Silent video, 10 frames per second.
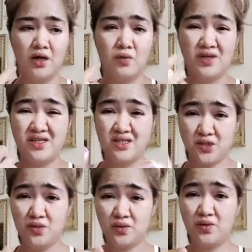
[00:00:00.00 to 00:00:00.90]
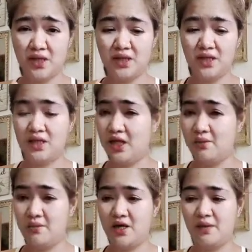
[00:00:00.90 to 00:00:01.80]
Which is yun yung
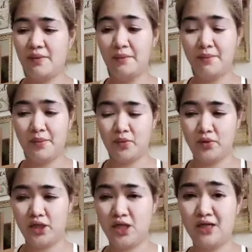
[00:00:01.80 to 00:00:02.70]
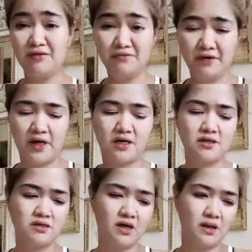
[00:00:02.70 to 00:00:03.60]
kiniklaim niya, pampaputi ng
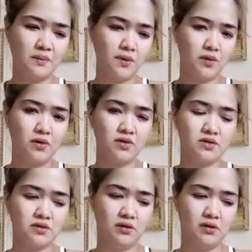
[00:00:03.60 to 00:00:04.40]
face. Tapos,